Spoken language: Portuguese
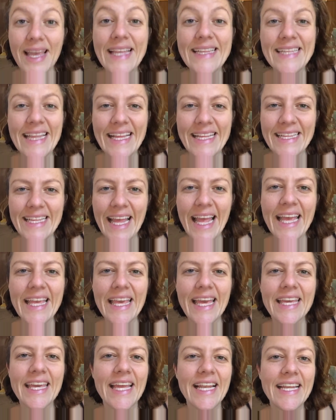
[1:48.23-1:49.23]
Entender
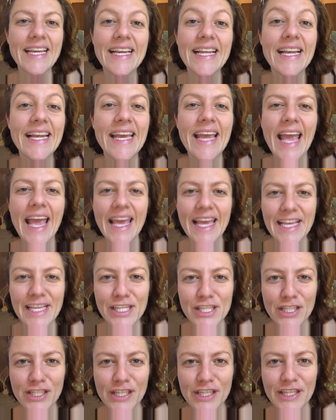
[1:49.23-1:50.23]
que aquele
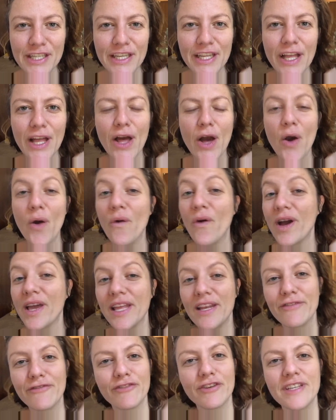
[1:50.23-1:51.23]
cliente ou
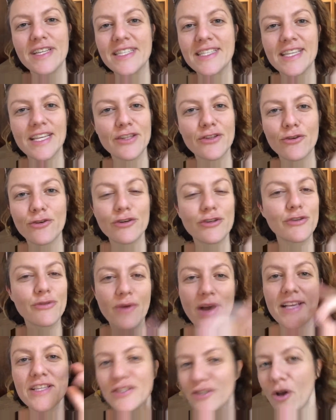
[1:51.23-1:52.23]
aquele fornecedor
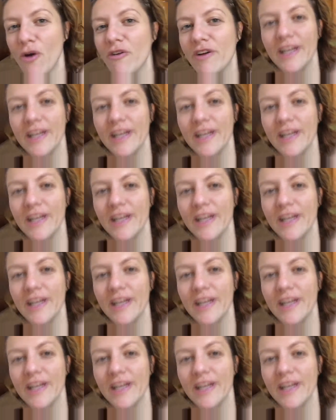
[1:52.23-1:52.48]
não é só um